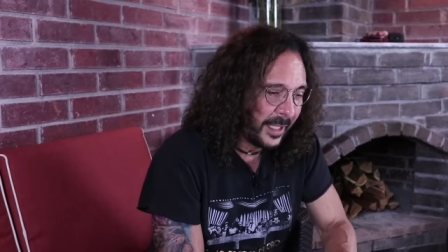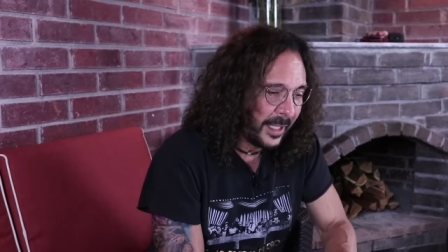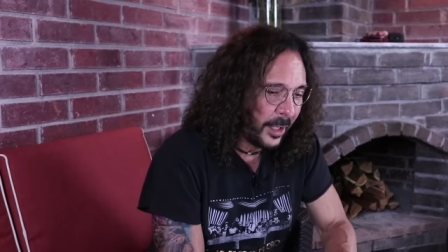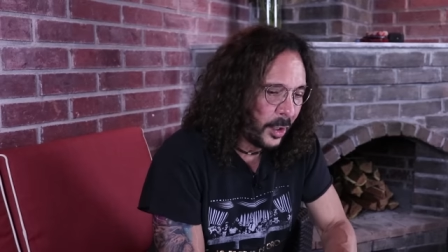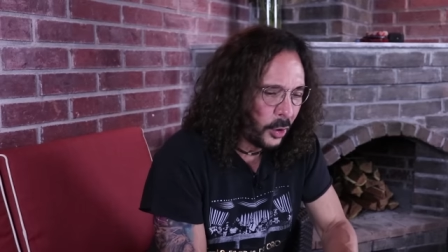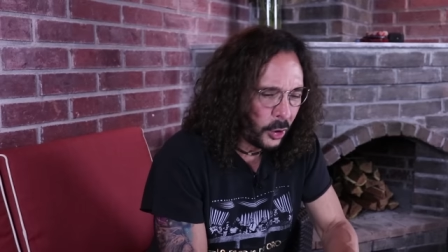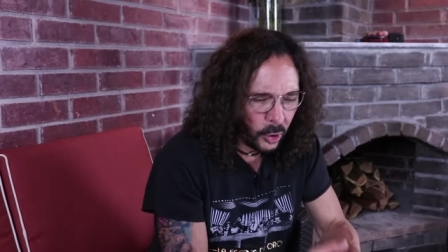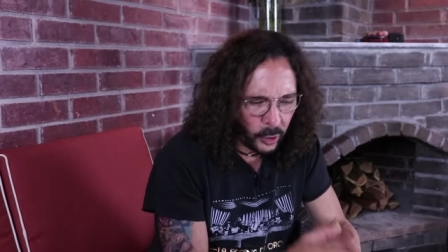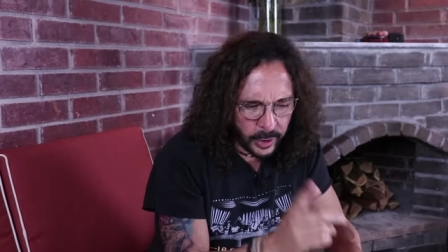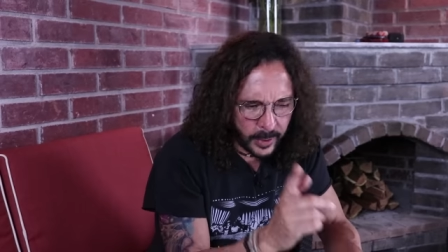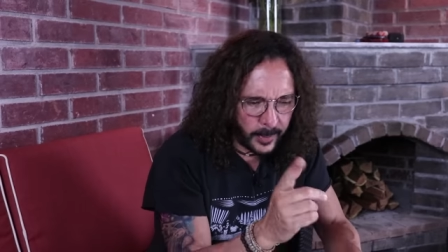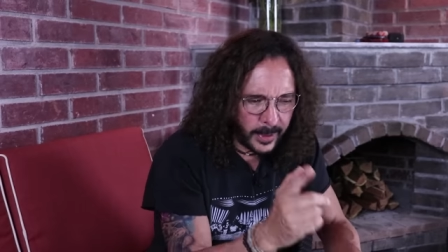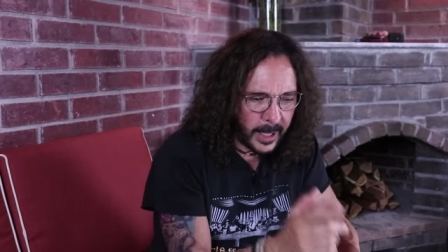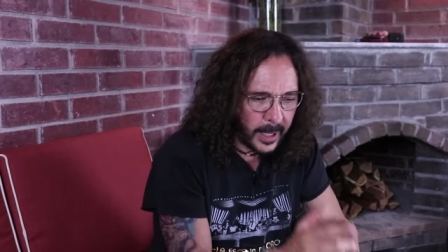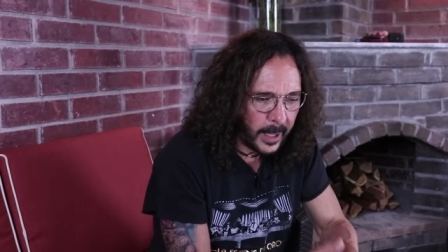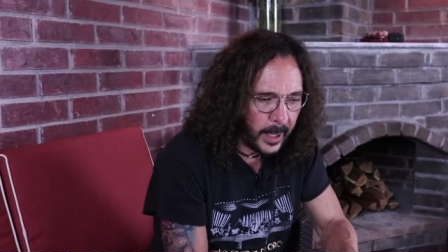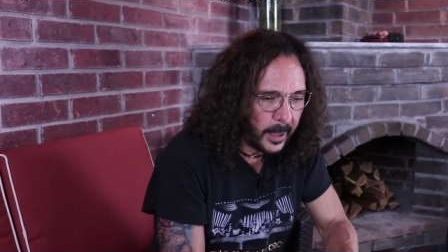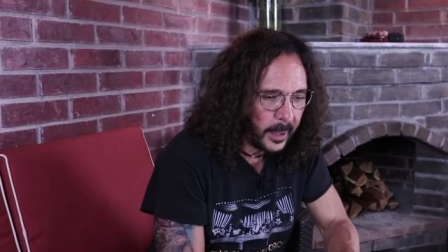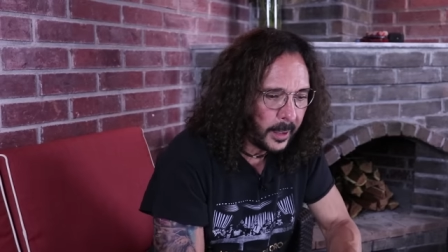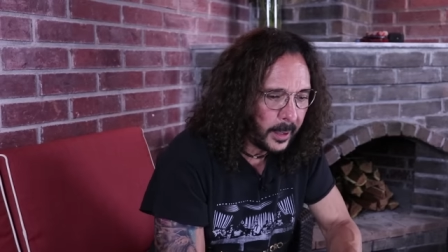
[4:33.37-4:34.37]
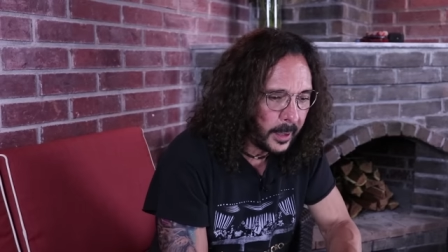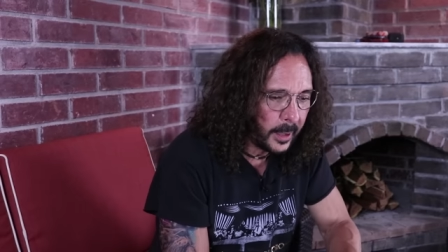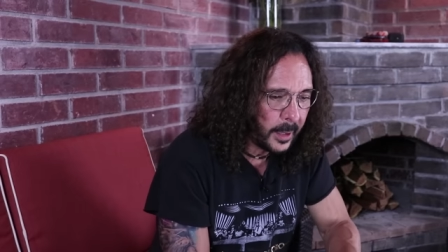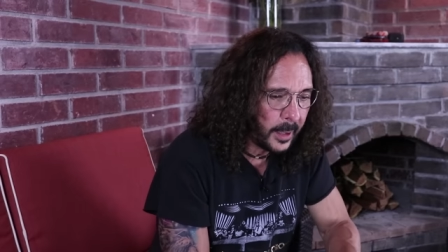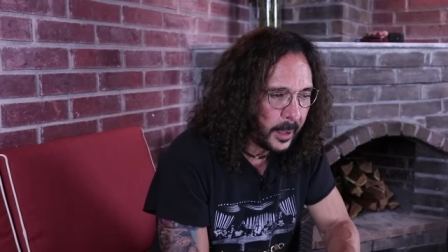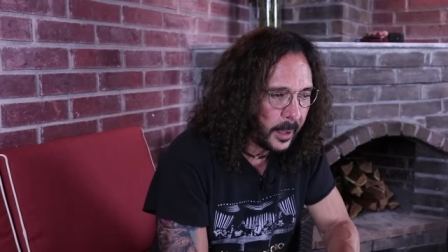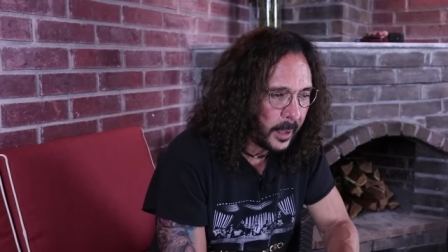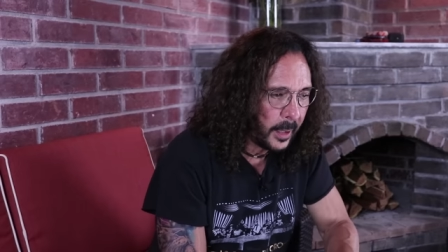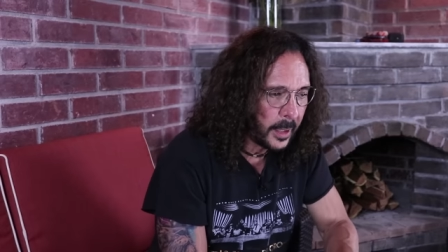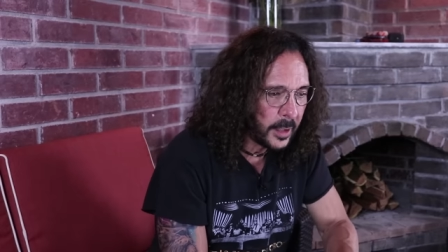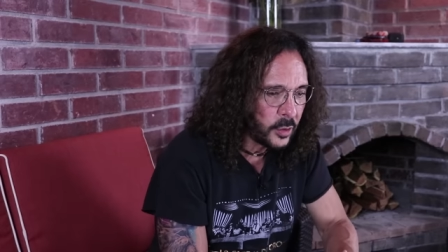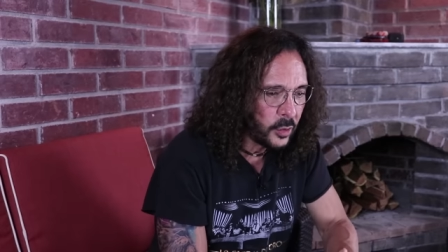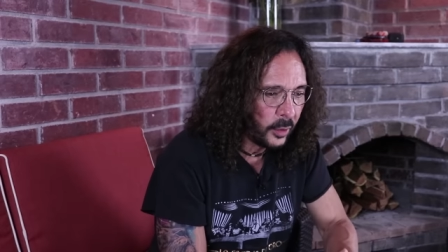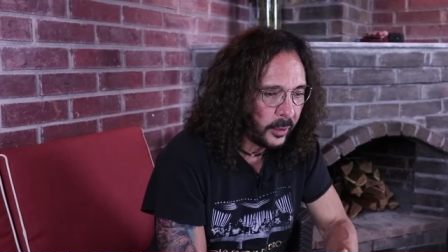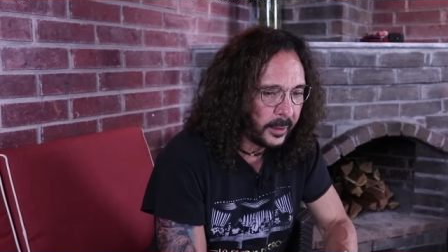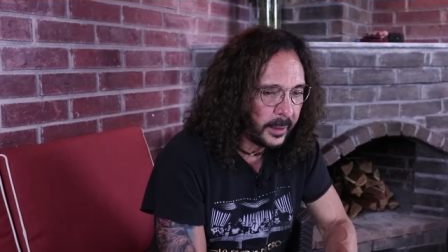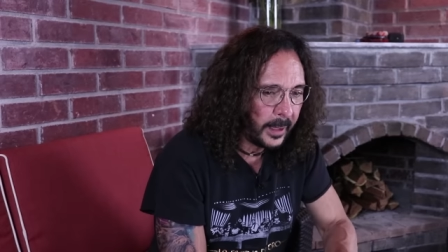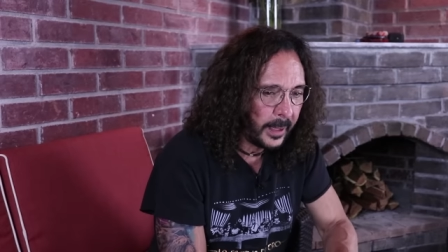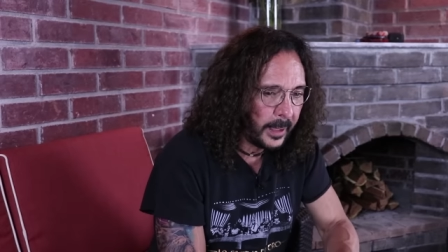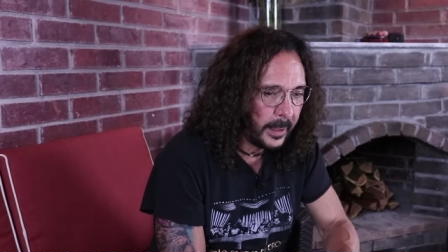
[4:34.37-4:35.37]
Le digo, lo llevé a, su
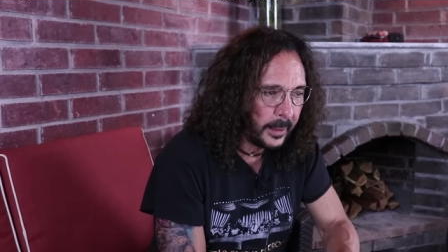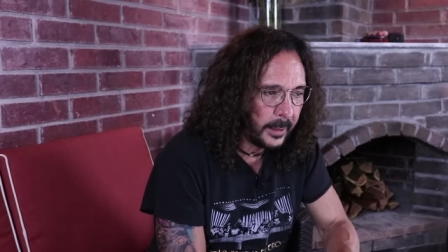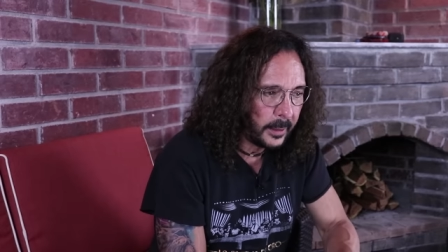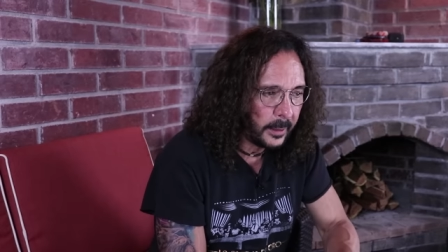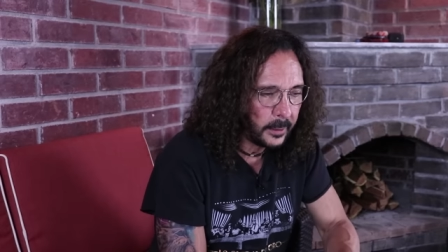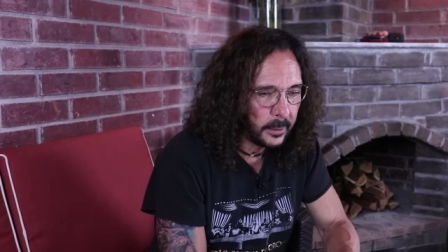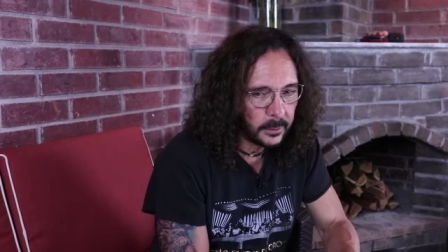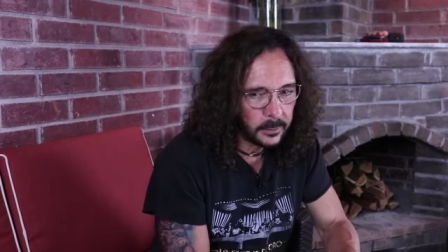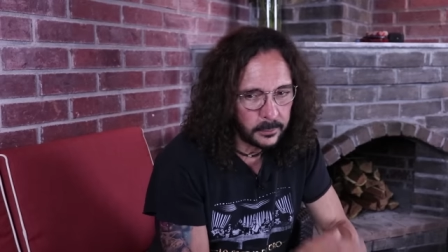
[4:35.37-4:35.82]
hotel y